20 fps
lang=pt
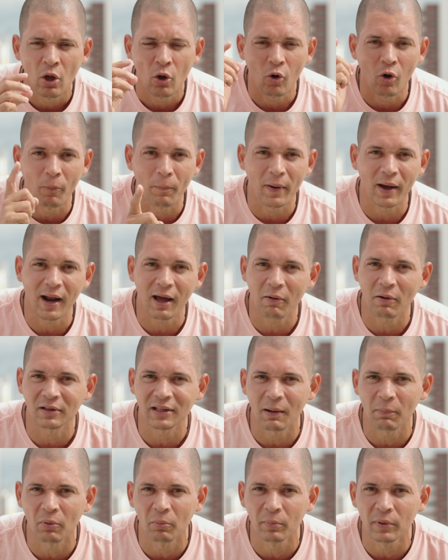comparar com a
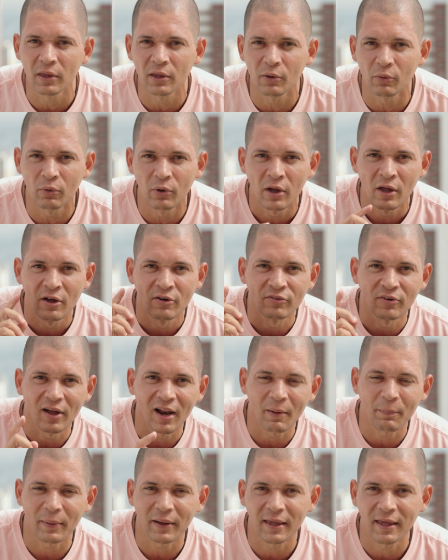W1000,
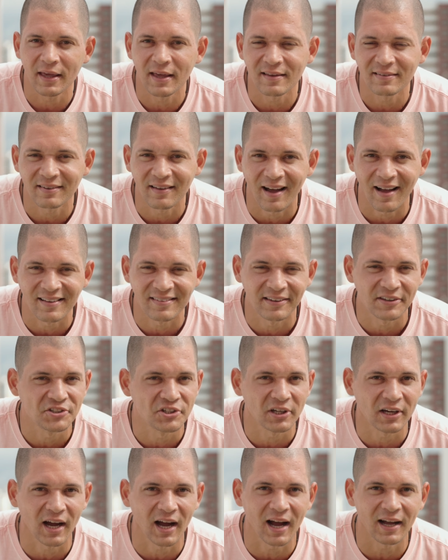falar para quem é essa asa
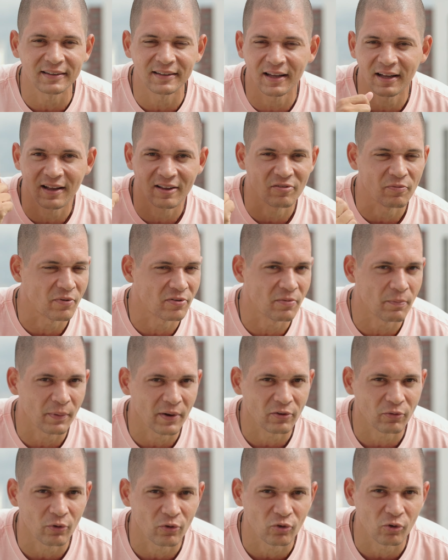indicada, as minhas
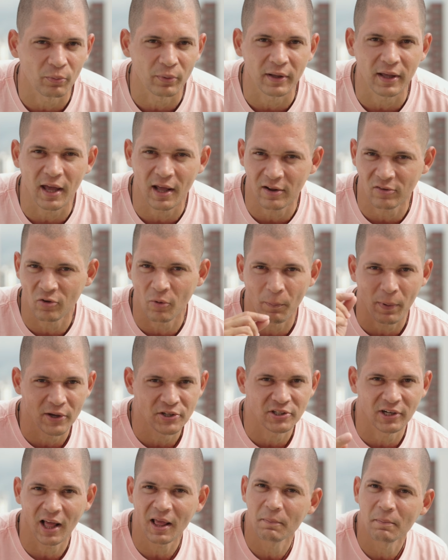impressões sobre elas,
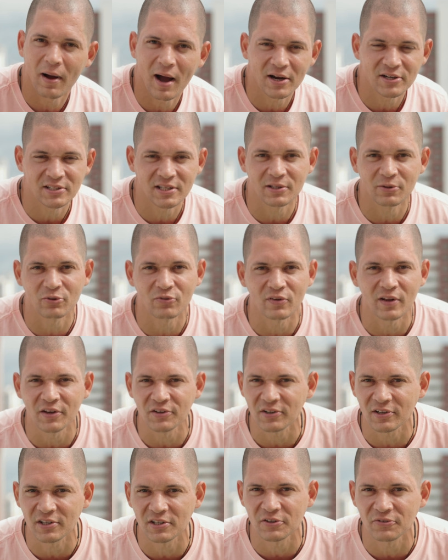compartilhar imagens aí dos
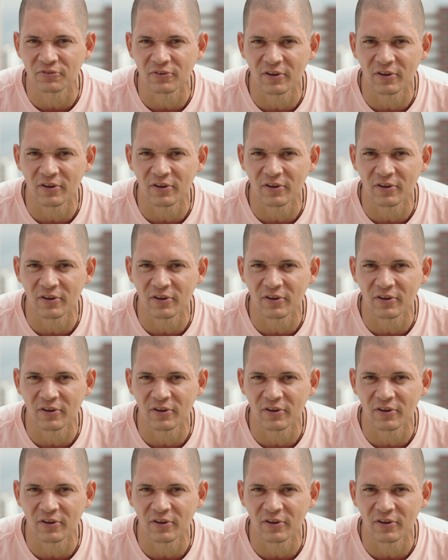vídeos que a gente